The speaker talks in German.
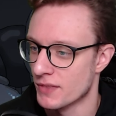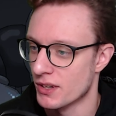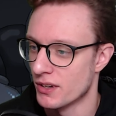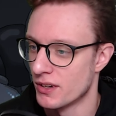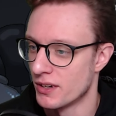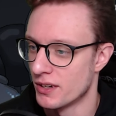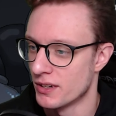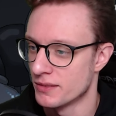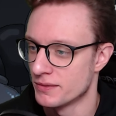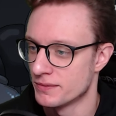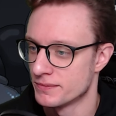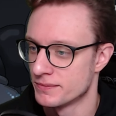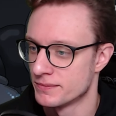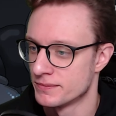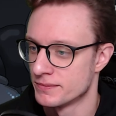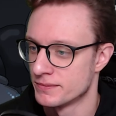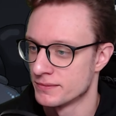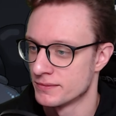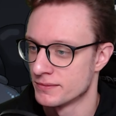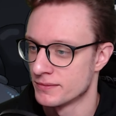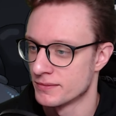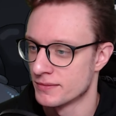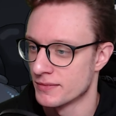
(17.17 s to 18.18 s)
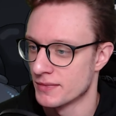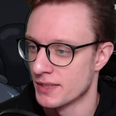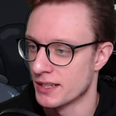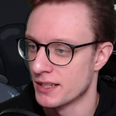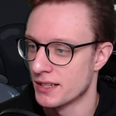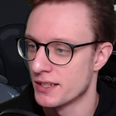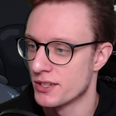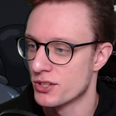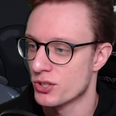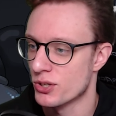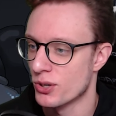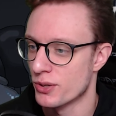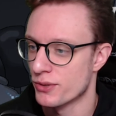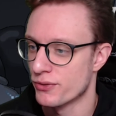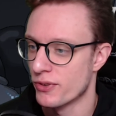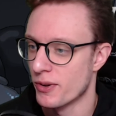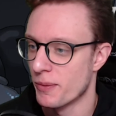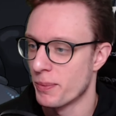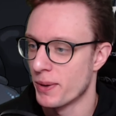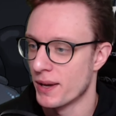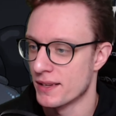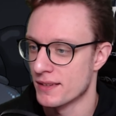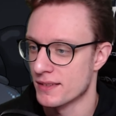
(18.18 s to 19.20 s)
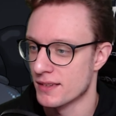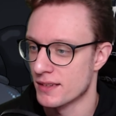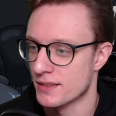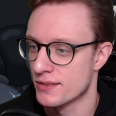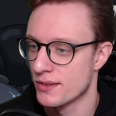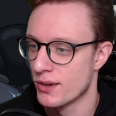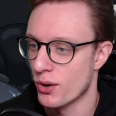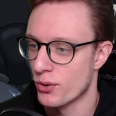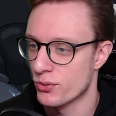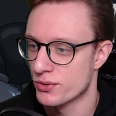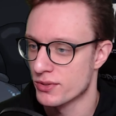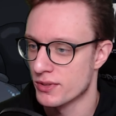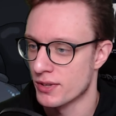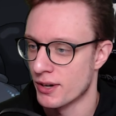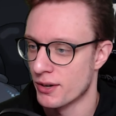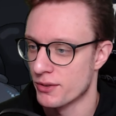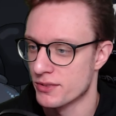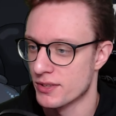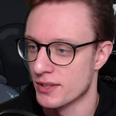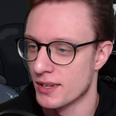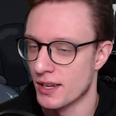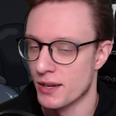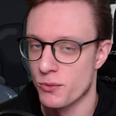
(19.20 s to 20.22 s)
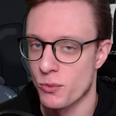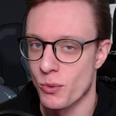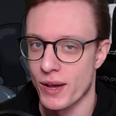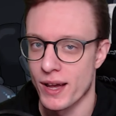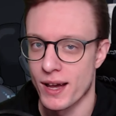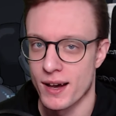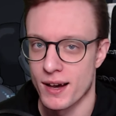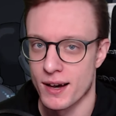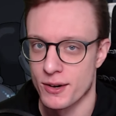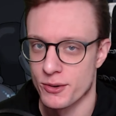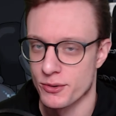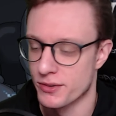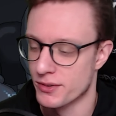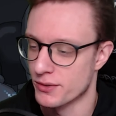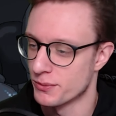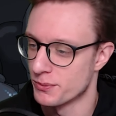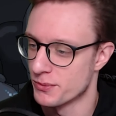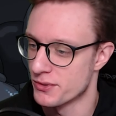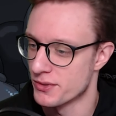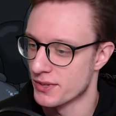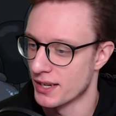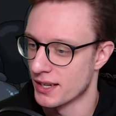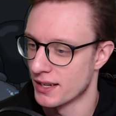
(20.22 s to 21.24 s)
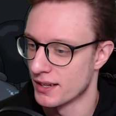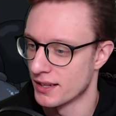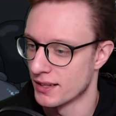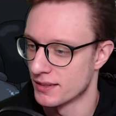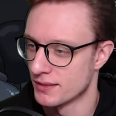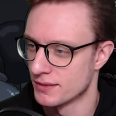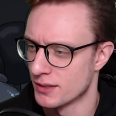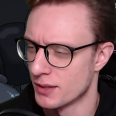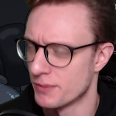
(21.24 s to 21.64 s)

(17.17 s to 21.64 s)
Oh. Hatte die Chance verpasst, das Ghost House in ein Warehouse umzuändern.